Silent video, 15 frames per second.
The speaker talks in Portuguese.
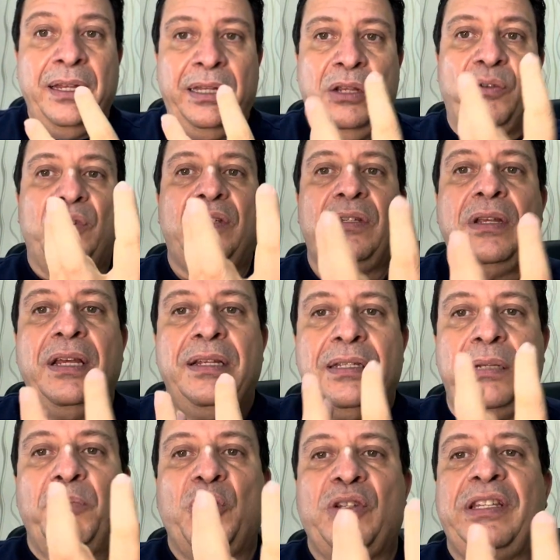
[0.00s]
Deus
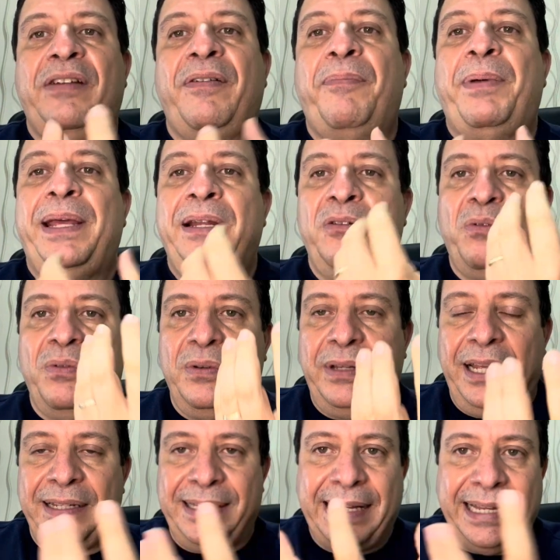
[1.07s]
se mostrava para ele
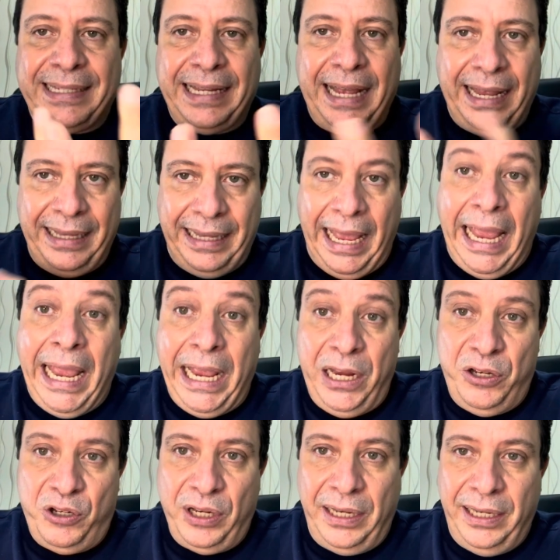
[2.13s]
na sarça
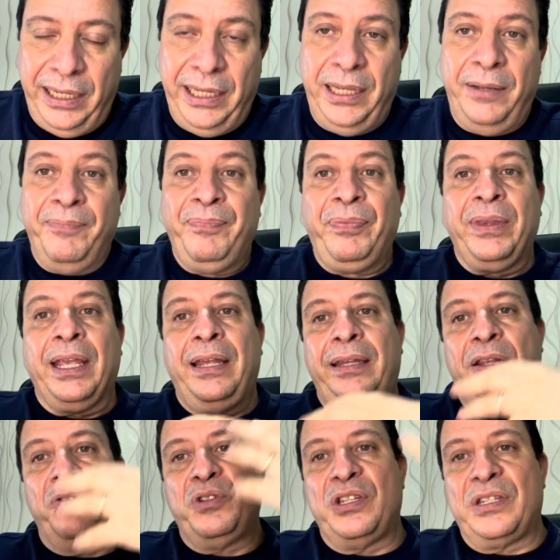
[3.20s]
ardente ali,
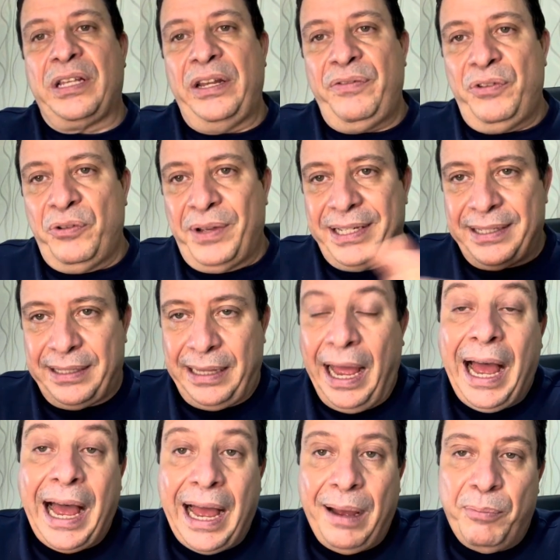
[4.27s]
Deus escreveu as
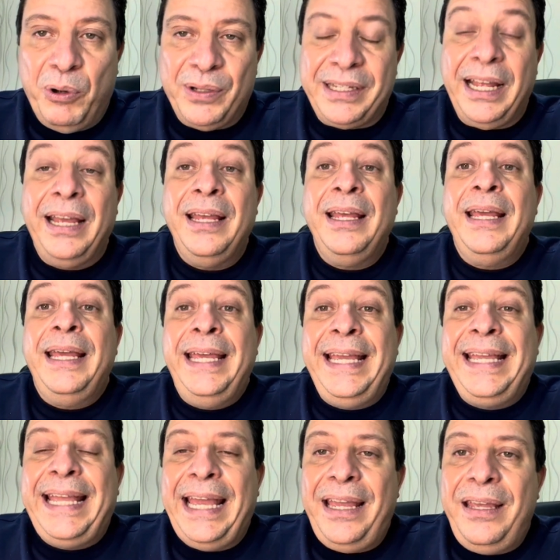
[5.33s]
tábuas, né? E,
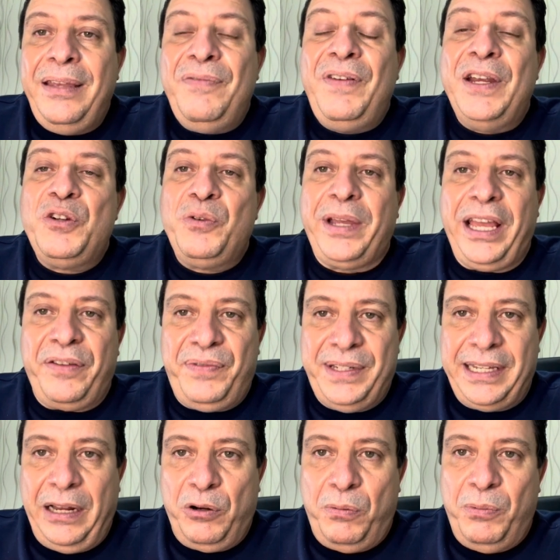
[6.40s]
que, e veja o que, que
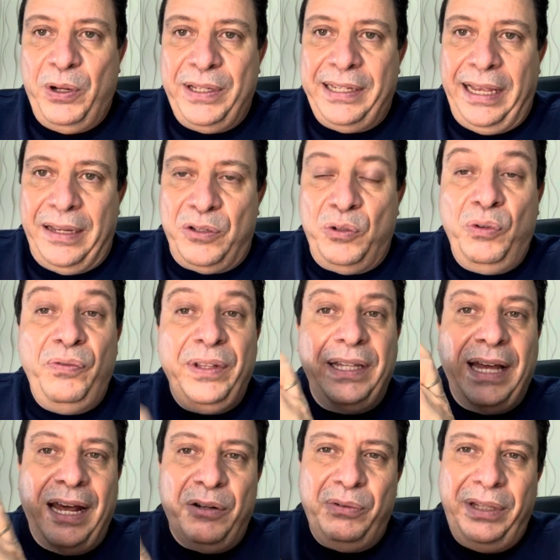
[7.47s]
fizeram com Moisés:
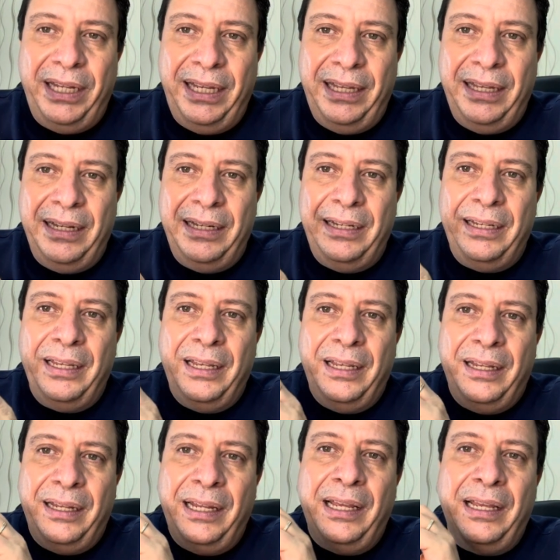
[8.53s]
duvidaram dele,
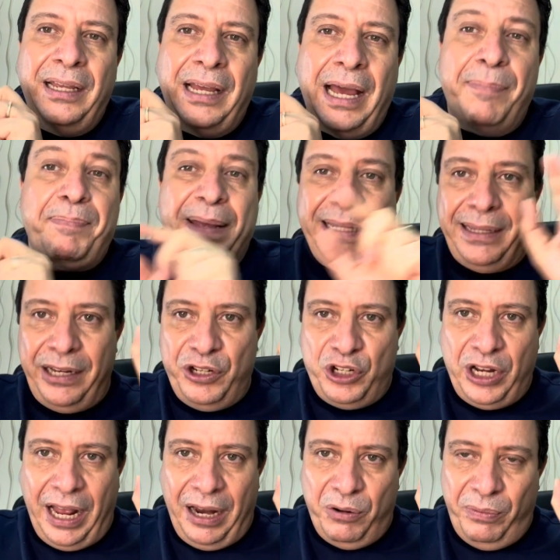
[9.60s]
né?
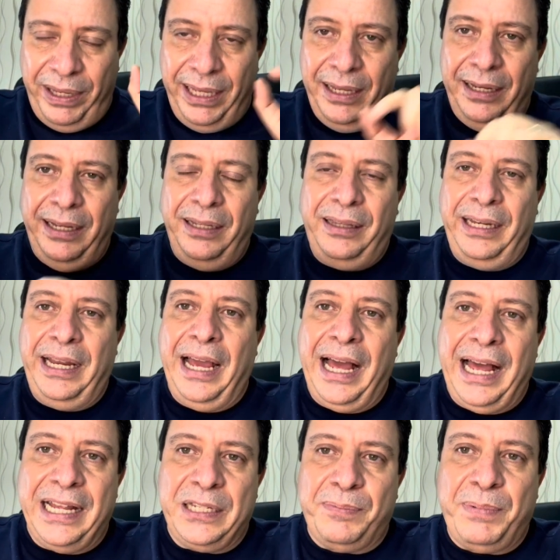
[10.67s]
apedrejaram ele, entre
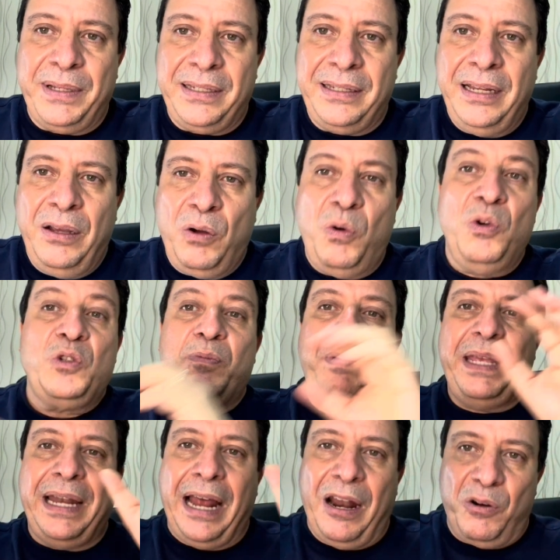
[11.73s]
aspas,
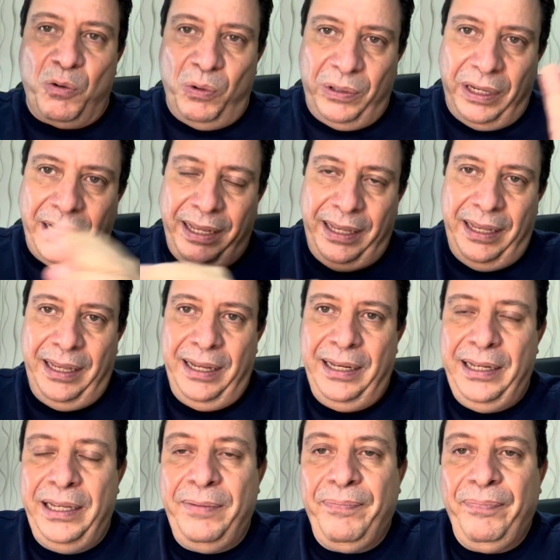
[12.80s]
conspiraram contra
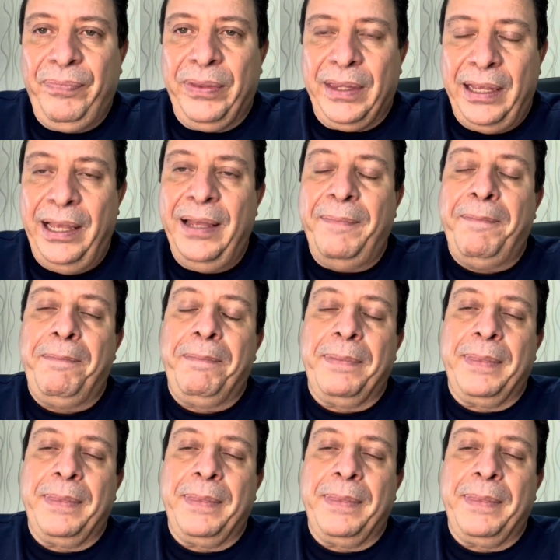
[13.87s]
ele, né?